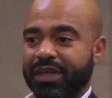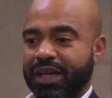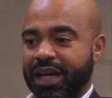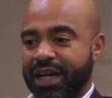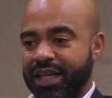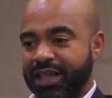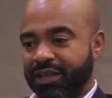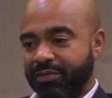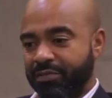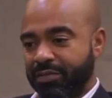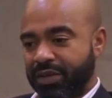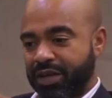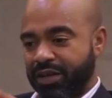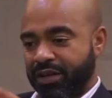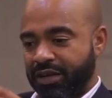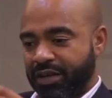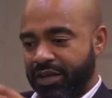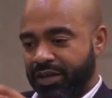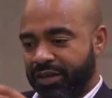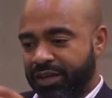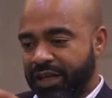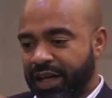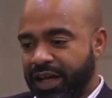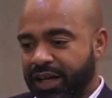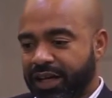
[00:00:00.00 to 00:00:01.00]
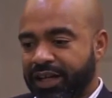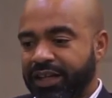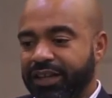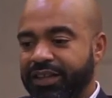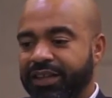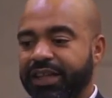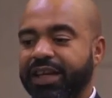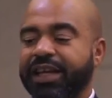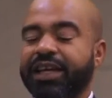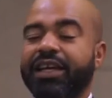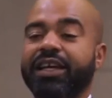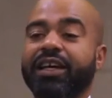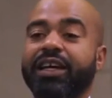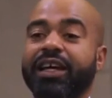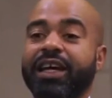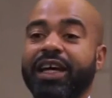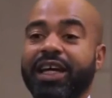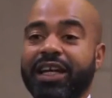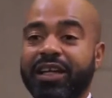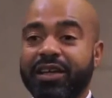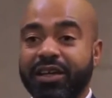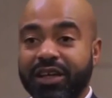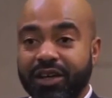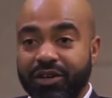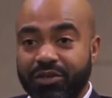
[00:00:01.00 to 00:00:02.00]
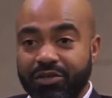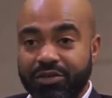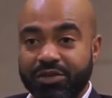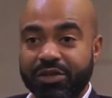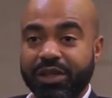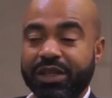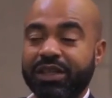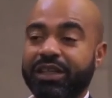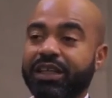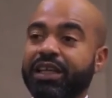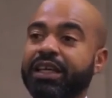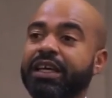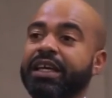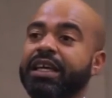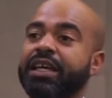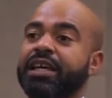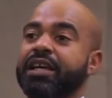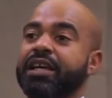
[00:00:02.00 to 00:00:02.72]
هذا من النطاق الضيق يعني كاسرتي